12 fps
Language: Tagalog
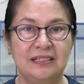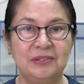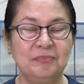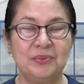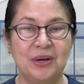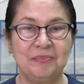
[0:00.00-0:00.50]

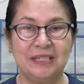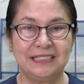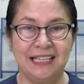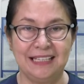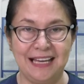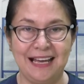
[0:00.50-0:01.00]
yun po ang
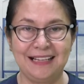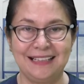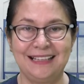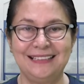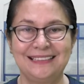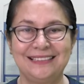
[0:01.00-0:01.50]

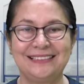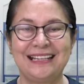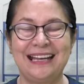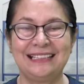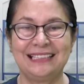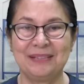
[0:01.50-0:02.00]
mangyayari na
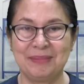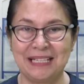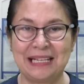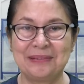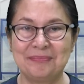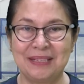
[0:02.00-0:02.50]
yung ating
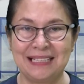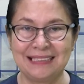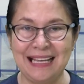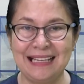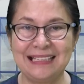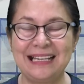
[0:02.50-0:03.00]

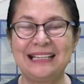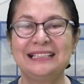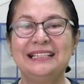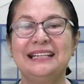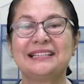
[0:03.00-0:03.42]
pananampalataya